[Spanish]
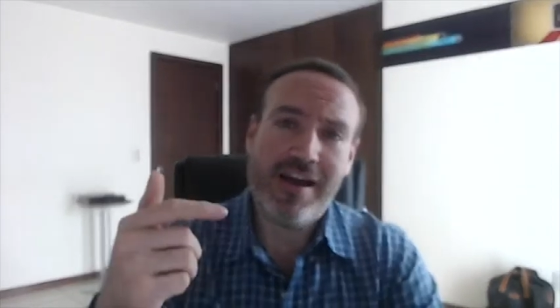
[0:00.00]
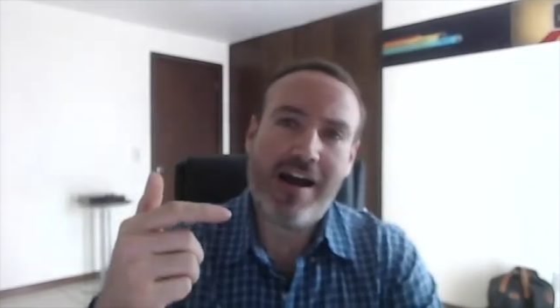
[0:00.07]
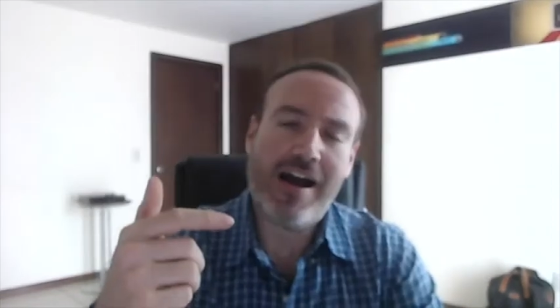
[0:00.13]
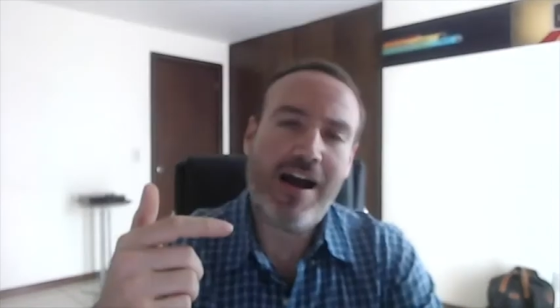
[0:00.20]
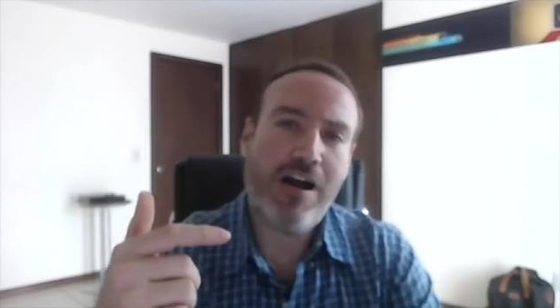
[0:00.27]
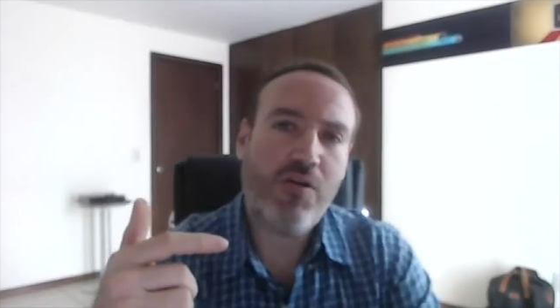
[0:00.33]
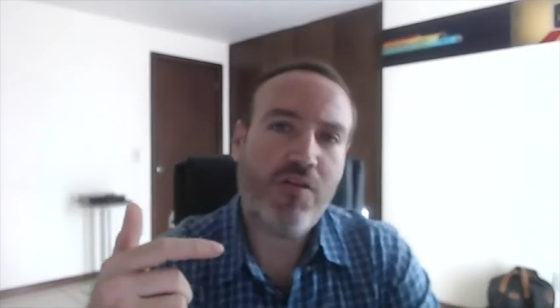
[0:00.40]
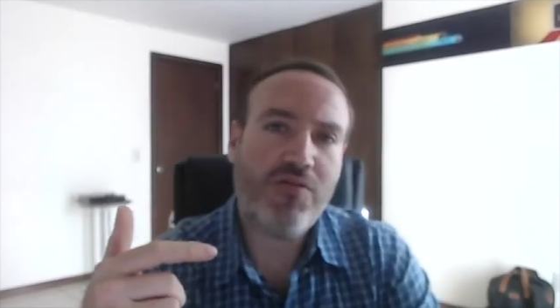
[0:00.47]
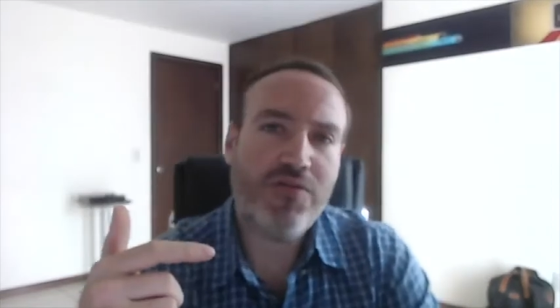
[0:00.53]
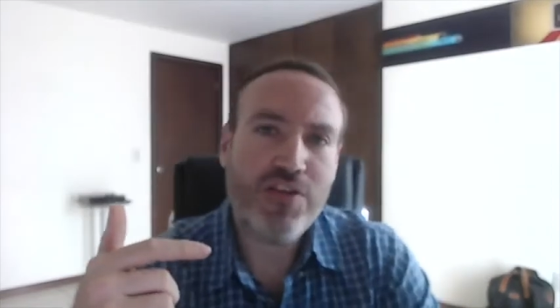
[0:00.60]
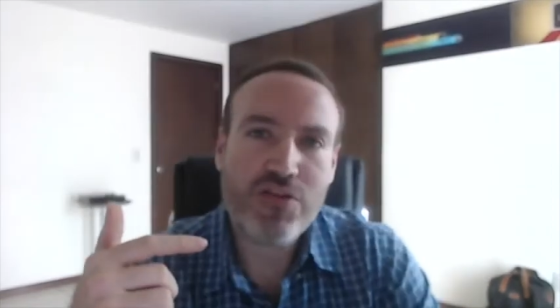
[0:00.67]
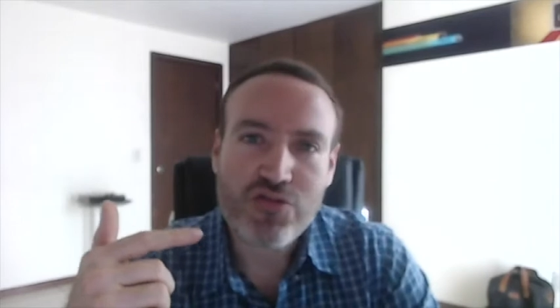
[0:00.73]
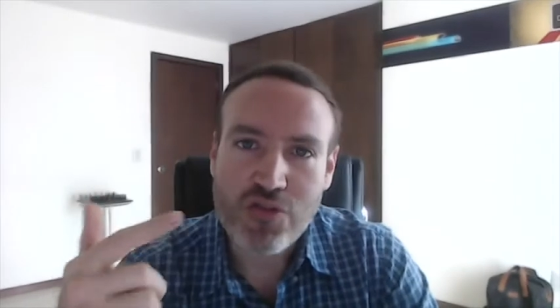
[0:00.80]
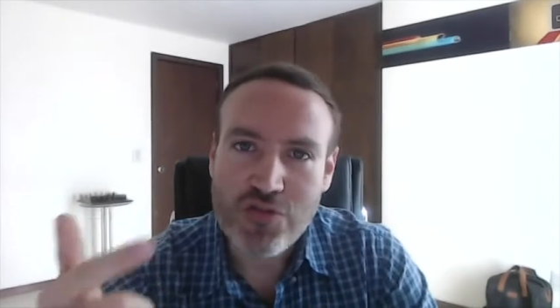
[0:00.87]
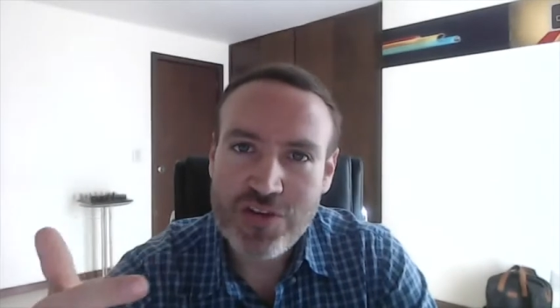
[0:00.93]
a
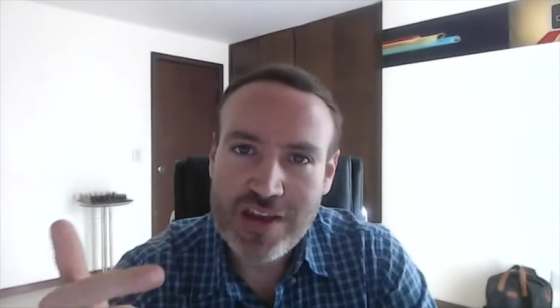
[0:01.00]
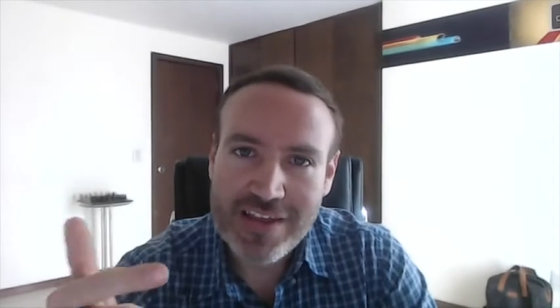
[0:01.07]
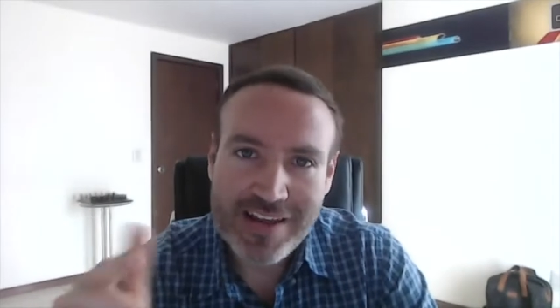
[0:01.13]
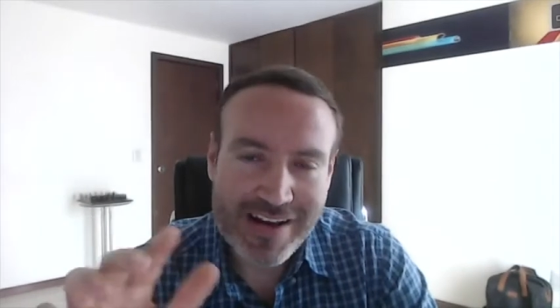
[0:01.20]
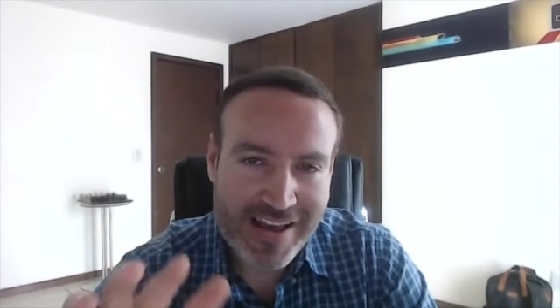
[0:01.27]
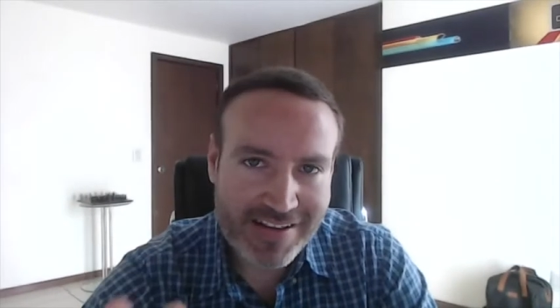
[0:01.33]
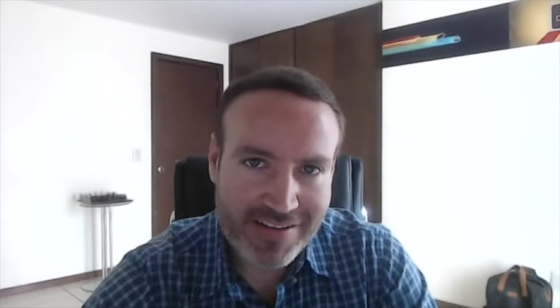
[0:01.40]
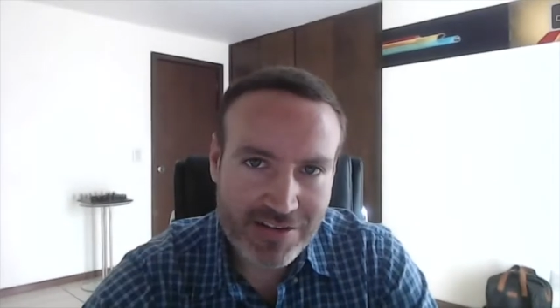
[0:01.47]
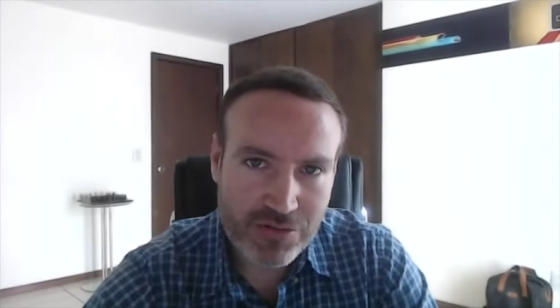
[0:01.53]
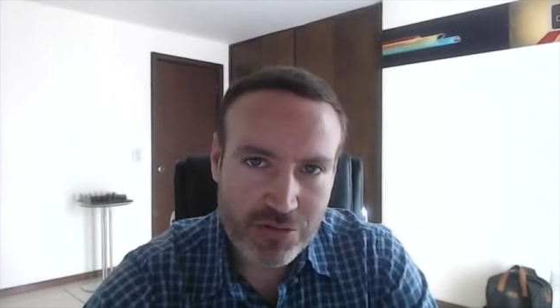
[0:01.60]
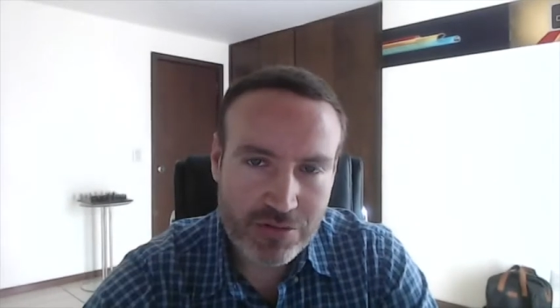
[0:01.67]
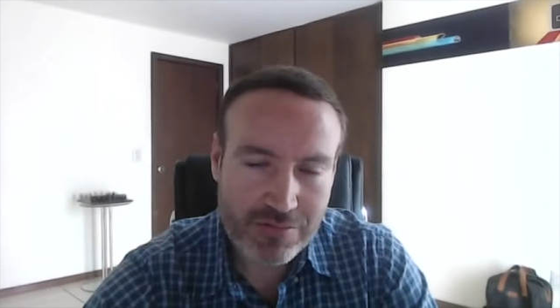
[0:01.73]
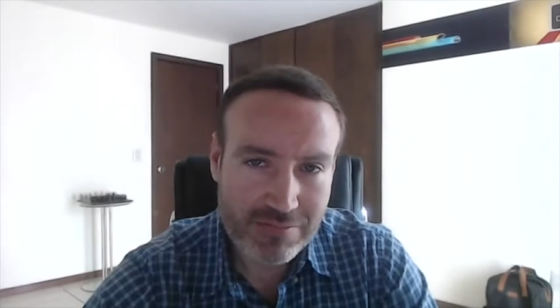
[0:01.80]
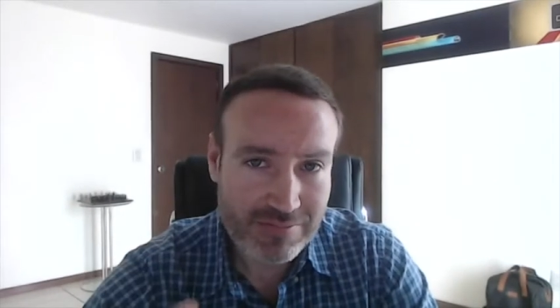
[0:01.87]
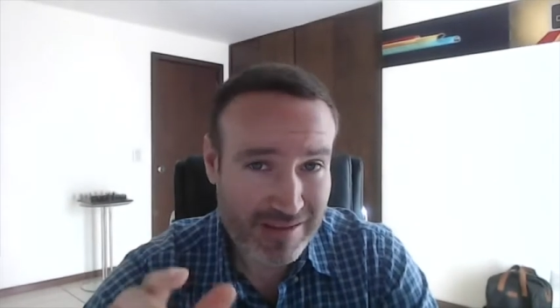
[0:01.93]
filosofía del
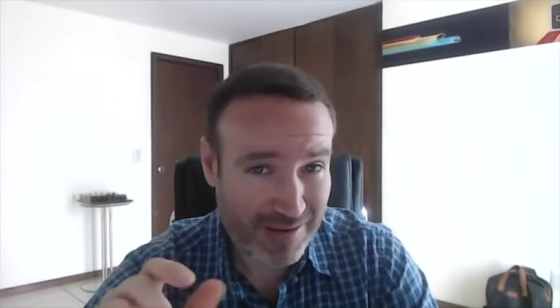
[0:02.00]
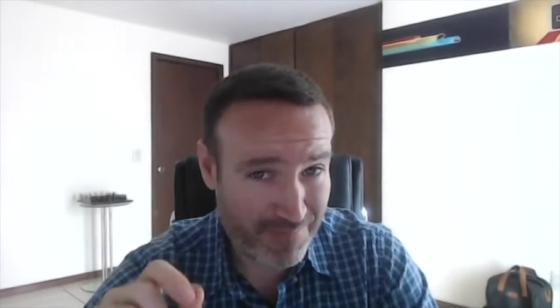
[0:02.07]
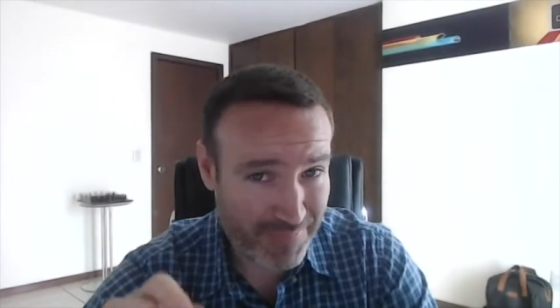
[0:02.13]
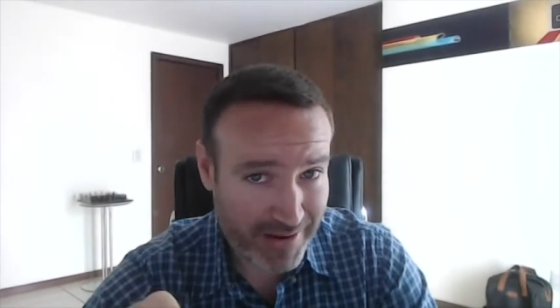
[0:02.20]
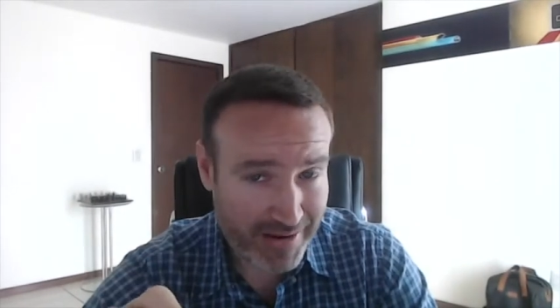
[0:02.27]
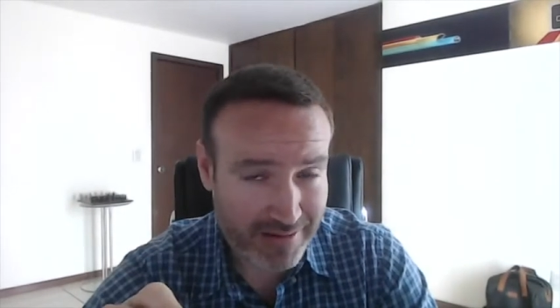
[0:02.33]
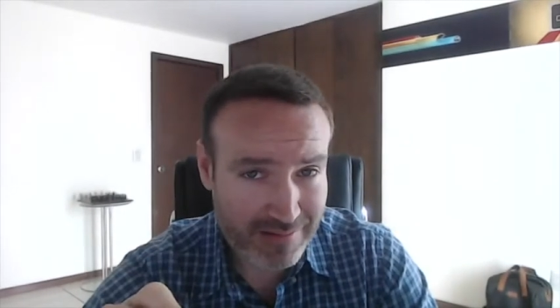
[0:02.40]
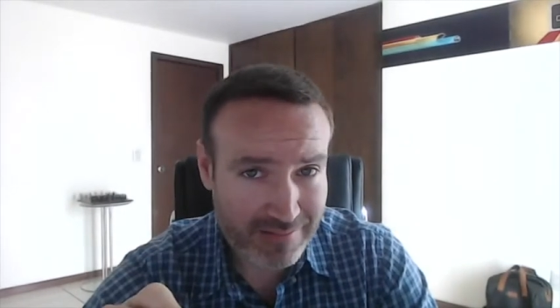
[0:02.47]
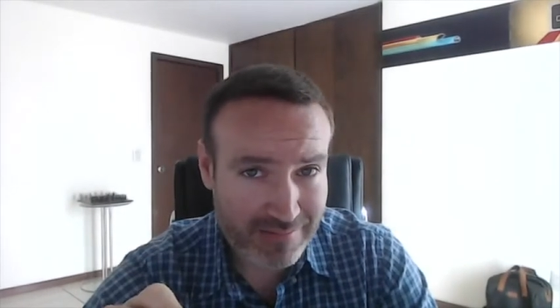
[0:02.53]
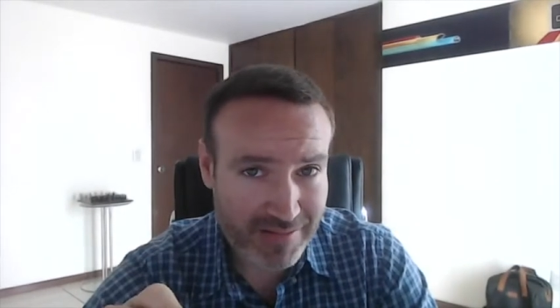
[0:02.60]
éxito también,